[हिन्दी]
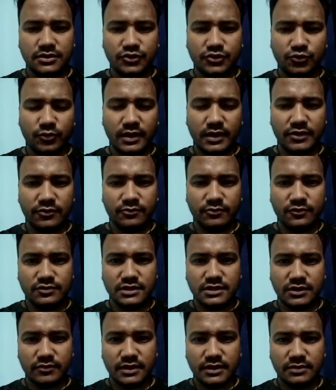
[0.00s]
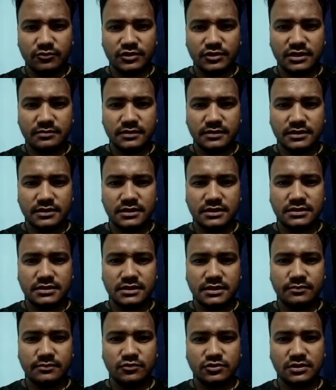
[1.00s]
युवा एवं ऊर्जावान मुख्यमंत्री
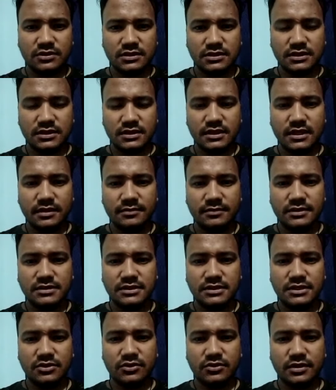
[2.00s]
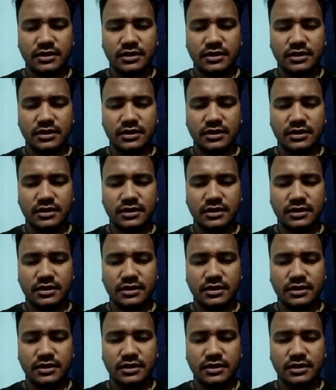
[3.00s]
श्री पुष्कर सिंह धामी जी